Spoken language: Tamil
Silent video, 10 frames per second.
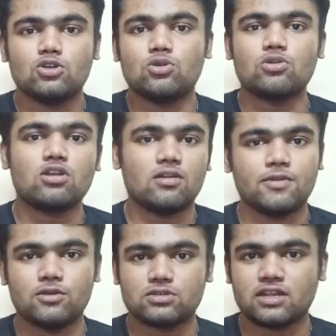டுட்டோரியல்
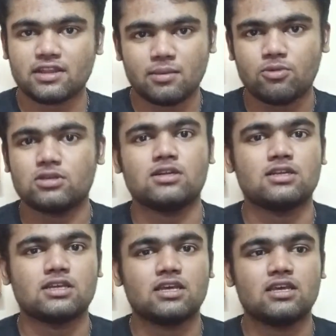வீடியோஸ் நிறையா
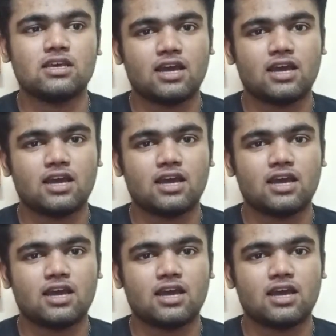போட்டுக்கிட்டு இருக்கேன்